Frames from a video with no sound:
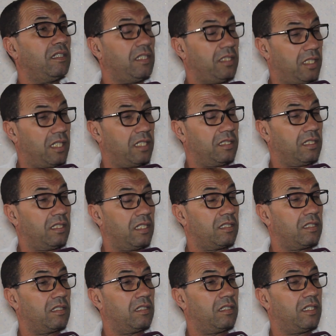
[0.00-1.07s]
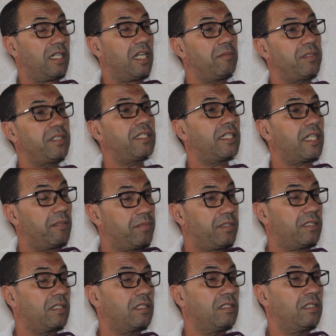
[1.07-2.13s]
عطي الخاطر راسك راه بنتك راه
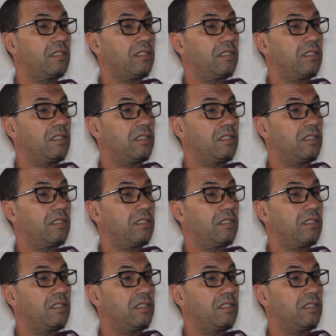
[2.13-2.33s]
بنتك